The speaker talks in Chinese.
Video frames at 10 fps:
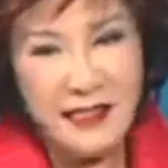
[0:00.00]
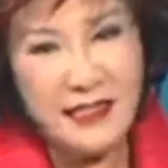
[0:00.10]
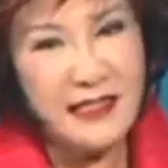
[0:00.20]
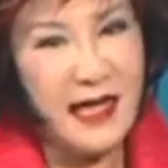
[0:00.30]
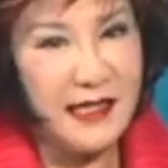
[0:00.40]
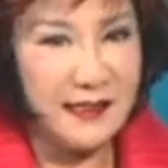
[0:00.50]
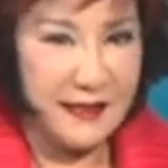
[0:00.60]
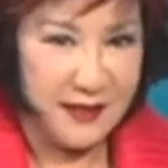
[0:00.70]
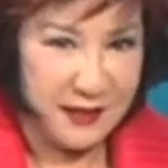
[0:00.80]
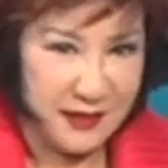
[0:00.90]
现在
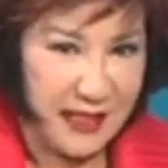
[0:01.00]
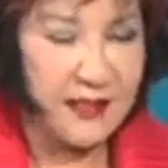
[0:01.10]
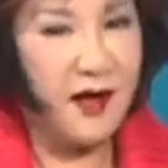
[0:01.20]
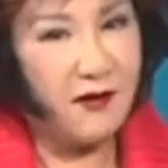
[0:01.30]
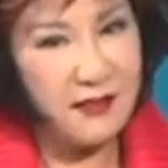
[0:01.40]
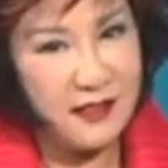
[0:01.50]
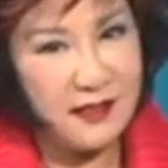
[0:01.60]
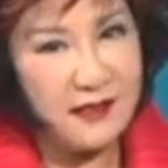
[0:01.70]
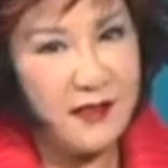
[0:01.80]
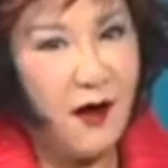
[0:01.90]
见到、
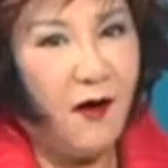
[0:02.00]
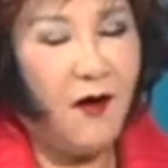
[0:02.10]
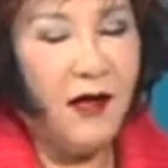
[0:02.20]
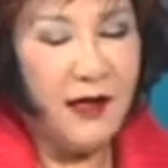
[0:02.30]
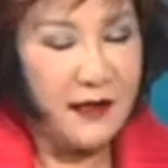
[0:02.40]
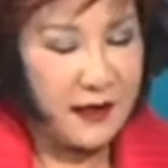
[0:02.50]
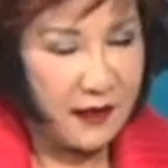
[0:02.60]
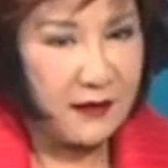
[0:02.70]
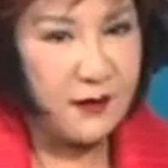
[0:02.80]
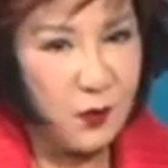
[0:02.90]
听到
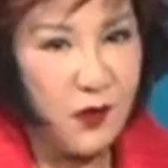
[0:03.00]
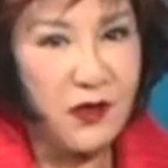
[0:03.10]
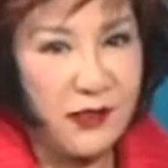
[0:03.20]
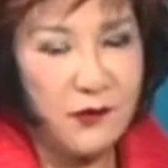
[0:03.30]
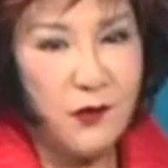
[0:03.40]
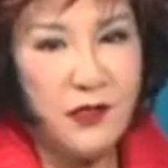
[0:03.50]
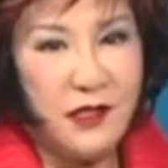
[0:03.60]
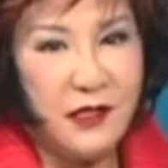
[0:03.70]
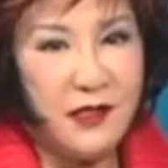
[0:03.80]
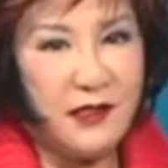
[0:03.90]
更多、更多
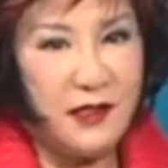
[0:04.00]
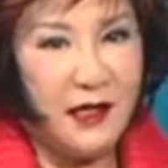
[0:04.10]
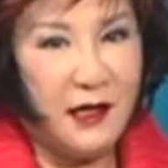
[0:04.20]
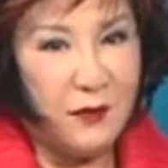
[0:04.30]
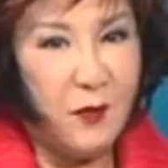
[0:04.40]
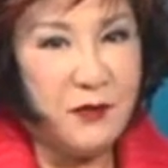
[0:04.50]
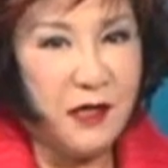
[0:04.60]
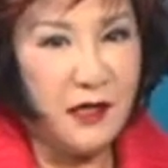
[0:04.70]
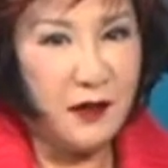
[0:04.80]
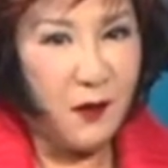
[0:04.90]
的啊，我们
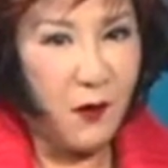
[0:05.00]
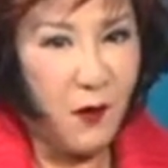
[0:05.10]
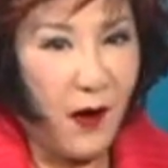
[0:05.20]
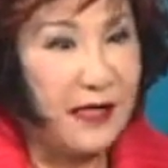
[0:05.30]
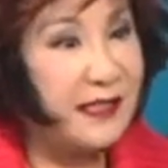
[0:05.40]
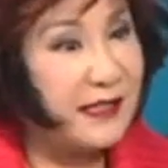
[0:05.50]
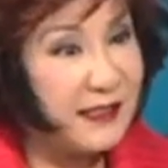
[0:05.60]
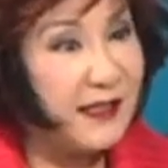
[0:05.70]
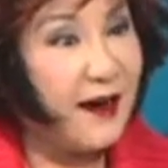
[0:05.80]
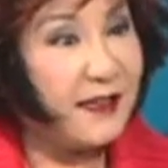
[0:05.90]
的华人的
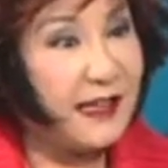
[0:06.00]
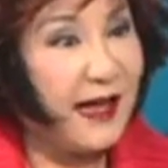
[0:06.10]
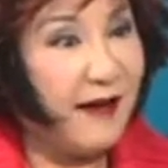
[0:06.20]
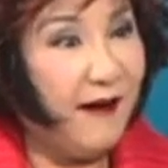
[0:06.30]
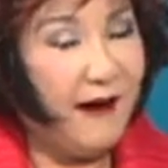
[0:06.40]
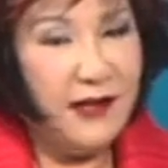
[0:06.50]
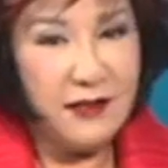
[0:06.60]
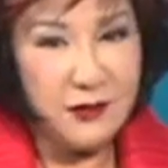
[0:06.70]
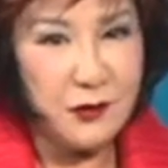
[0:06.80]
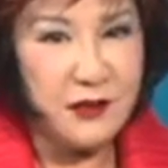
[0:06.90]
第二代啊，
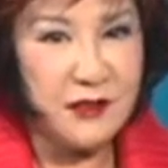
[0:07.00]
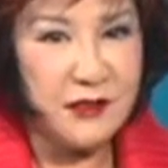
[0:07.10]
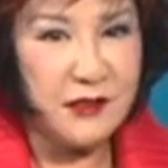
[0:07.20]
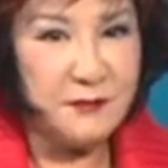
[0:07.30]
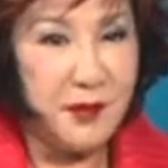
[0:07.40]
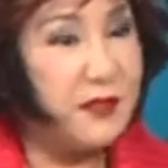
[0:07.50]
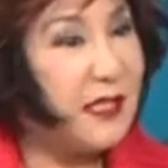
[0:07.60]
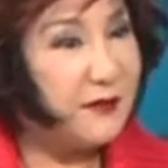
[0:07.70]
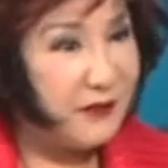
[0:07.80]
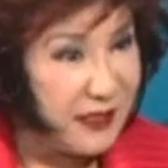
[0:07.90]
都是表
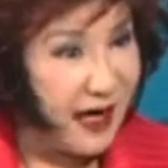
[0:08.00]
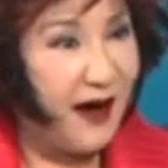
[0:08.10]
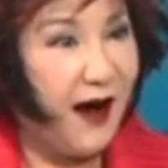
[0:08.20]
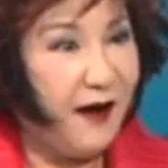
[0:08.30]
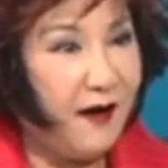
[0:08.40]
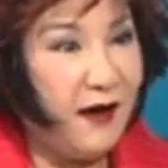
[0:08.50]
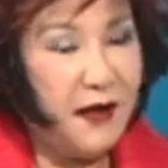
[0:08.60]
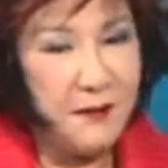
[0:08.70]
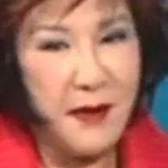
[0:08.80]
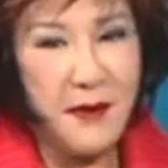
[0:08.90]
现非常好，
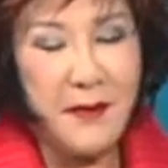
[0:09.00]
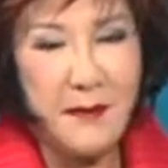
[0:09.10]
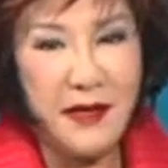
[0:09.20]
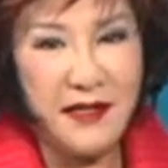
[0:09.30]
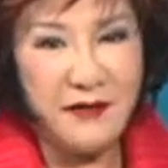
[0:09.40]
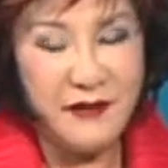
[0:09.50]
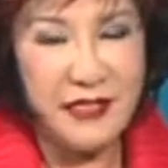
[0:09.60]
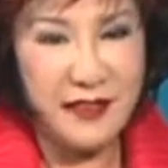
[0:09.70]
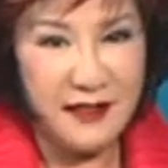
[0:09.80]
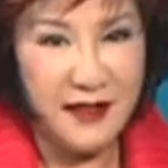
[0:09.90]
是爸爸妈妈也非
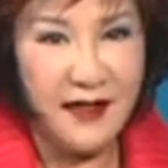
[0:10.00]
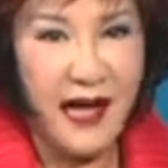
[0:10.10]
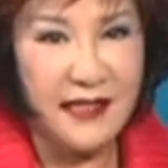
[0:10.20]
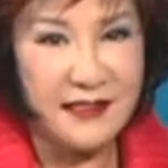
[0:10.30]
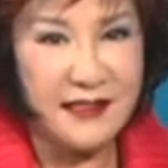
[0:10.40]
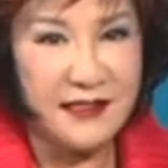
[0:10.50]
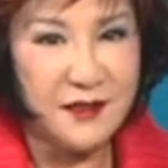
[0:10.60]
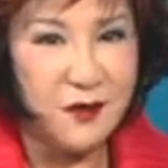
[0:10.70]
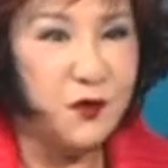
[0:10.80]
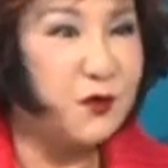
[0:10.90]
常疼爱这
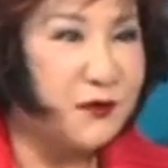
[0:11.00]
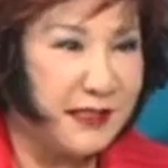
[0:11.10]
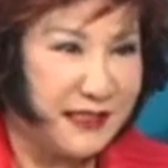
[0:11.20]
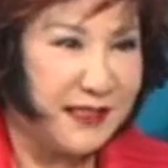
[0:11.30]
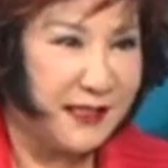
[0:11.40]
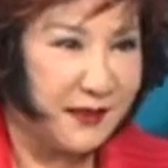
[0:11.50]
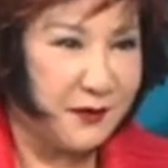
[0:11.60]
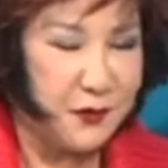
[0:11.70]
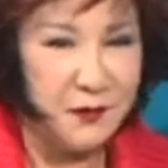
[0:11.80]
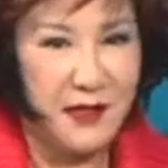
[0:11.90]
些有出息的儿
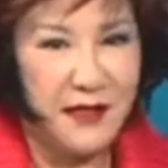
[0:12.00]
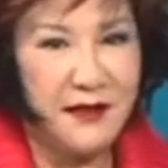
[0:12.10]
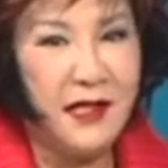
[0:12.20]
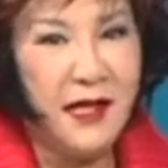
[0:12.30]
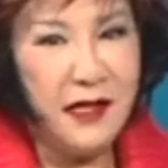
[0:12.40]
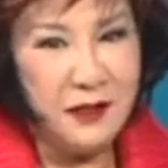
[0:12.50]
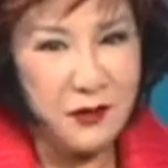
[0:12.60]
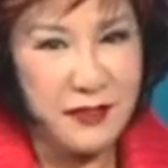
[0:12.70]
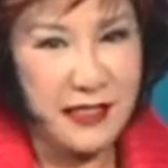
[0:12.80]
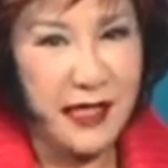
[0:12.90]
女们，
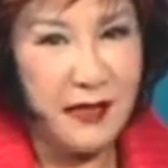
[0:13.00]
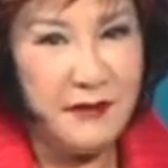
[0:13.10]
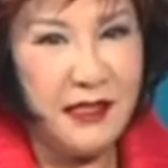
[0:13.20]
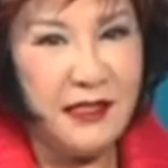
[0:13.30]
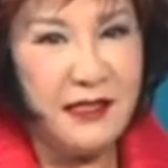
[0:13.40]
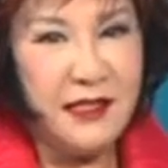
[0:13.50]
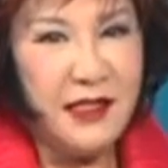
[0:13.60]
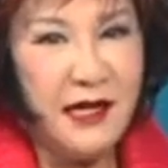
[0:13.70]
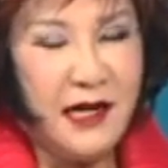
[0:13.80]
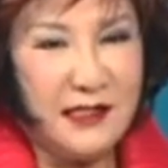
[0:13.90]
就在他们
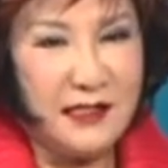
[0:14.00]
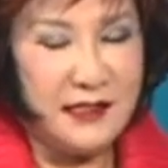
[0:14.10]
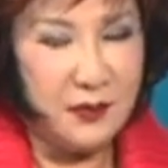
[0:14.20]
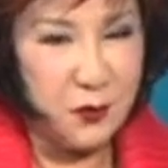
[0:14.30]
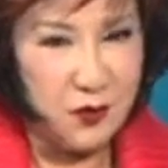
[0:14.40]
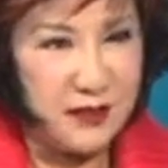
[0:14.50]
啊一进入